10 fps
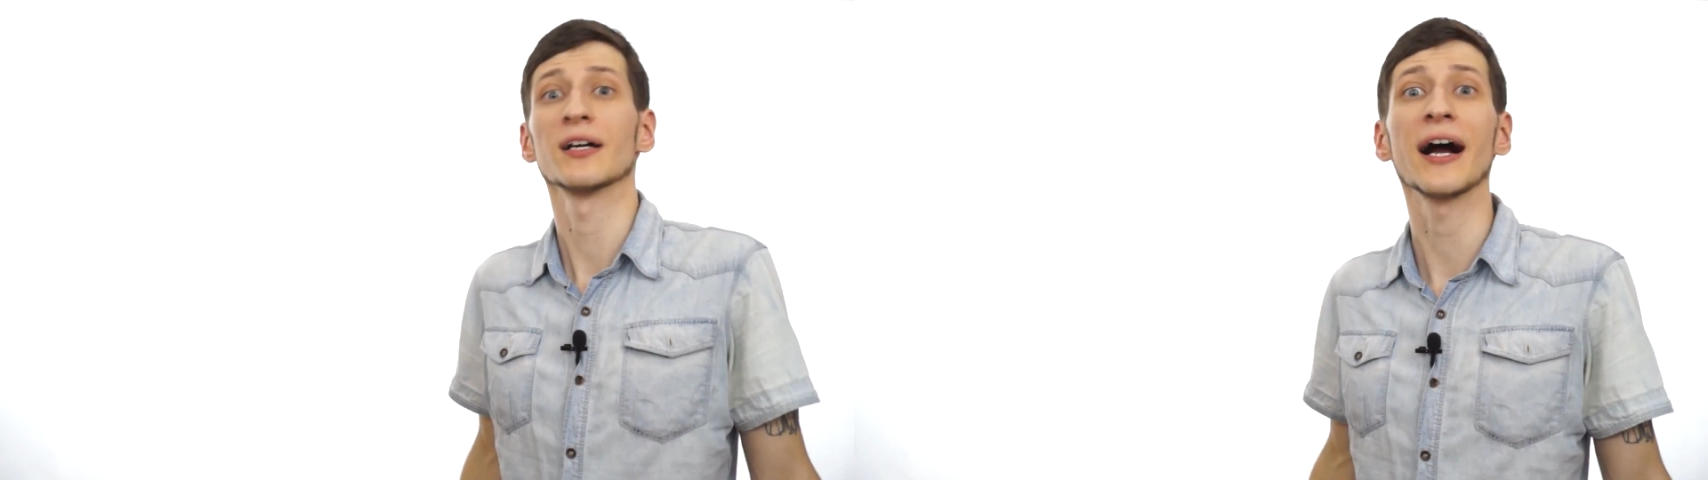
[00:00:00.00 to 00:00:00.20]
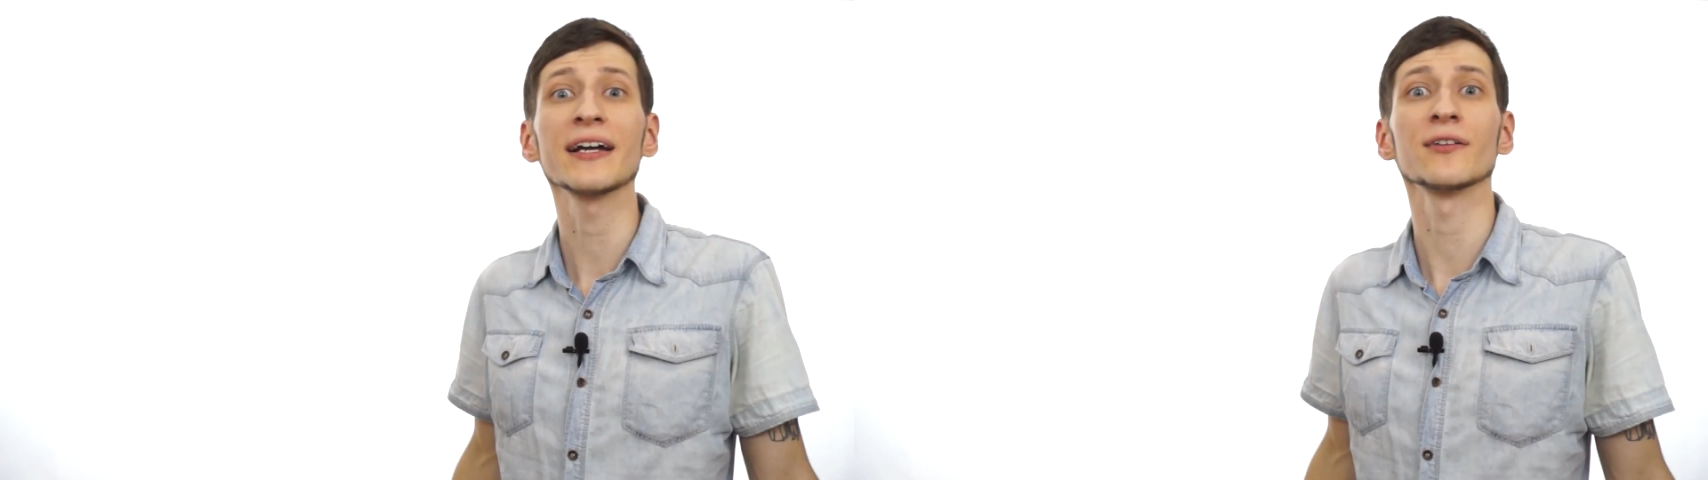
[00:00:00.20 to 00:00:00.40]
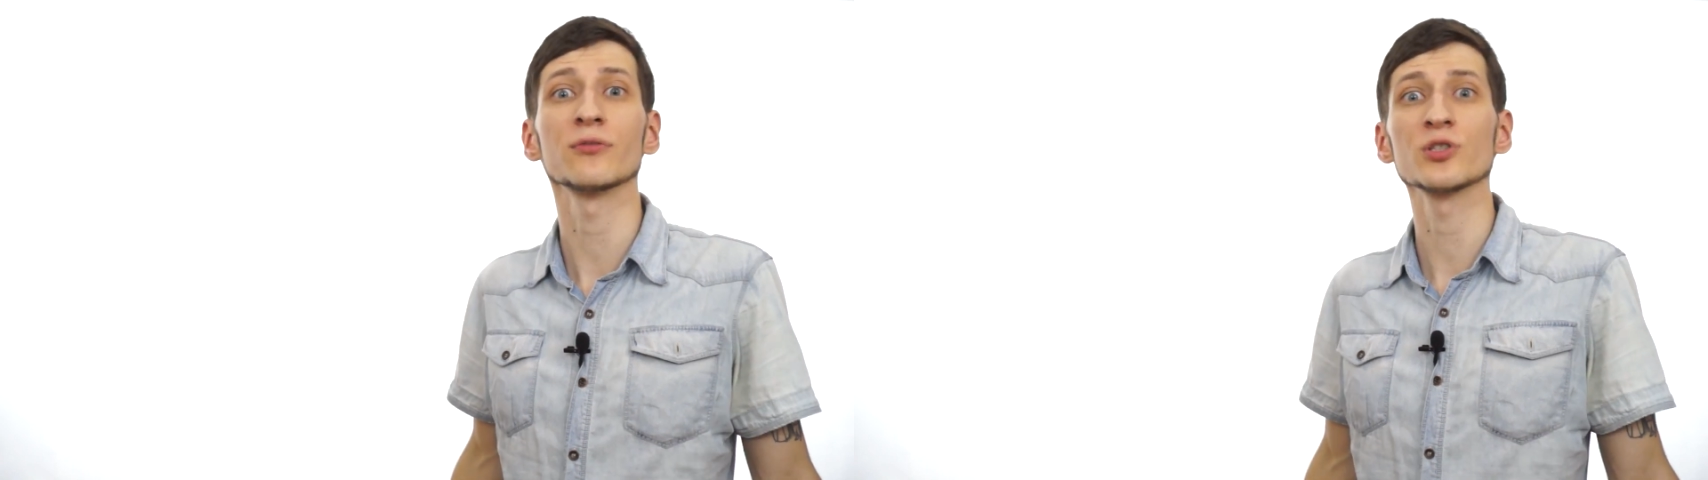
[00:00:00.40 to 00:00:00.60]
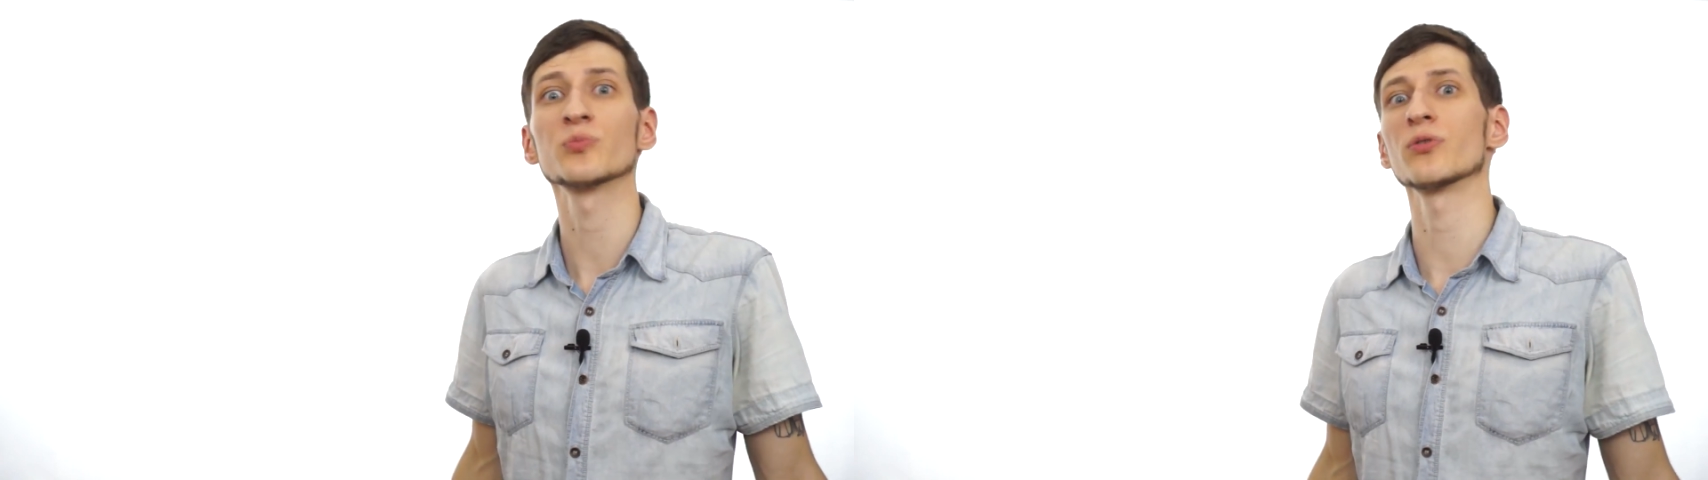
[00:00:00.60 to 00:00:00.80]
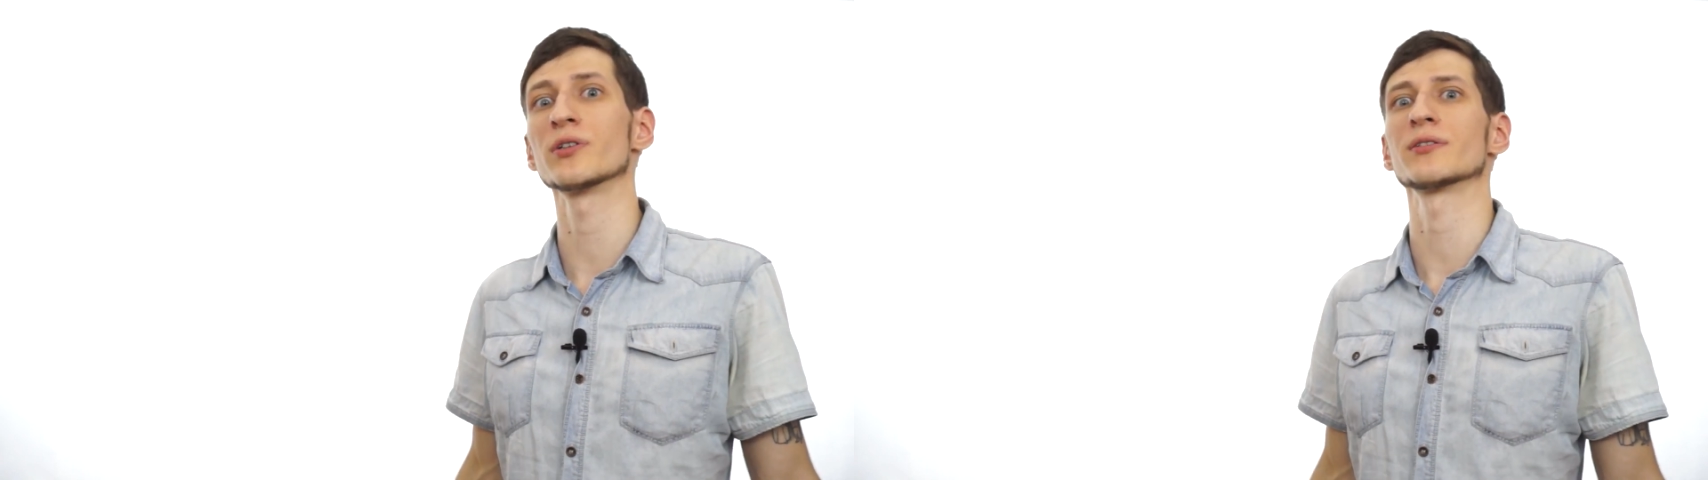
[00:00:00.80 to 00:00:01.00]
как его
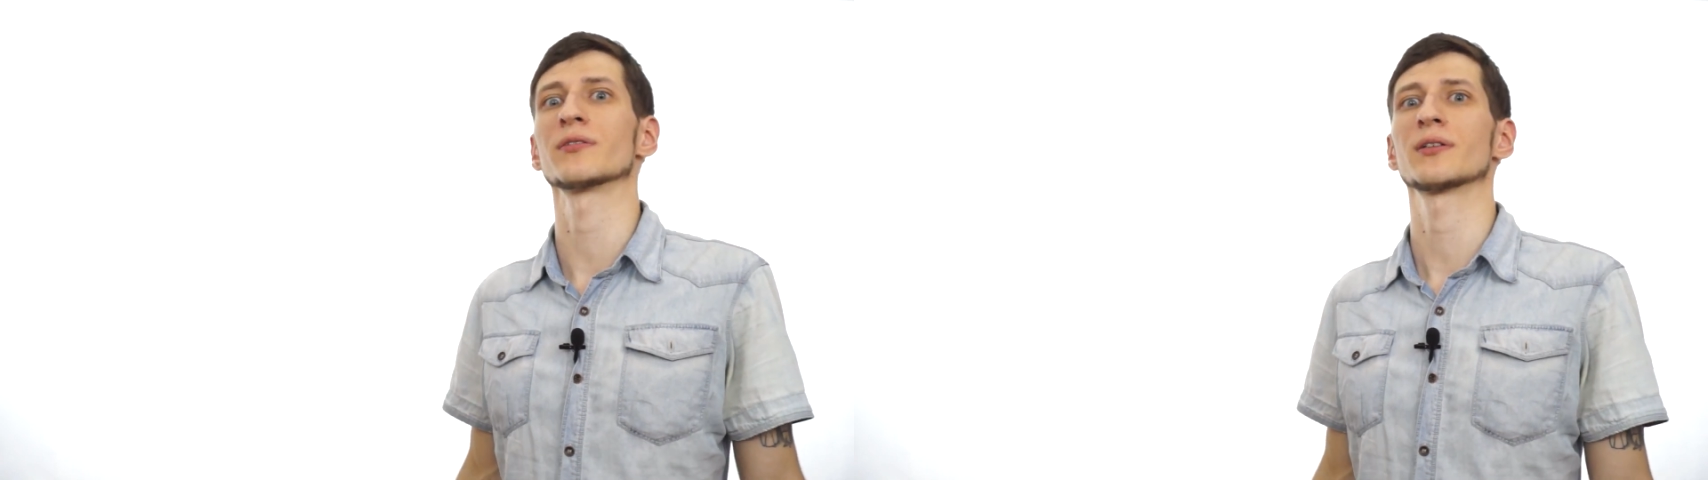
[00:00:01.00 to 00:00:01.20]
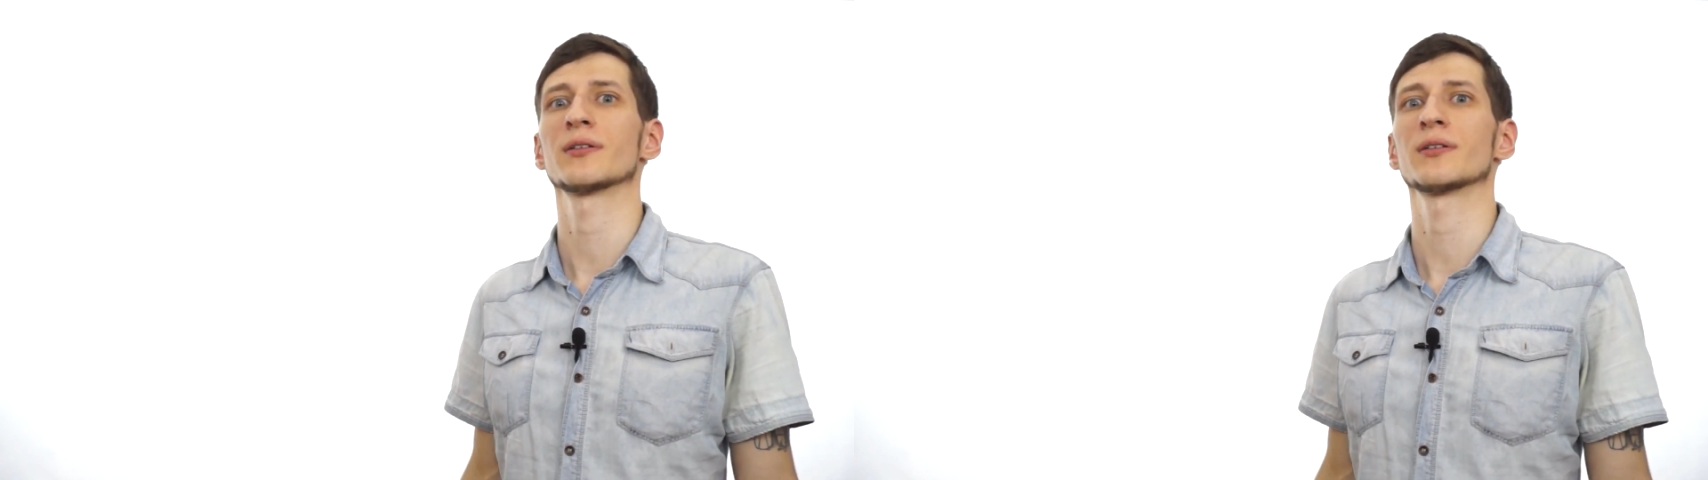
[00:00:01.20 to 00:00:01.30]
использовать.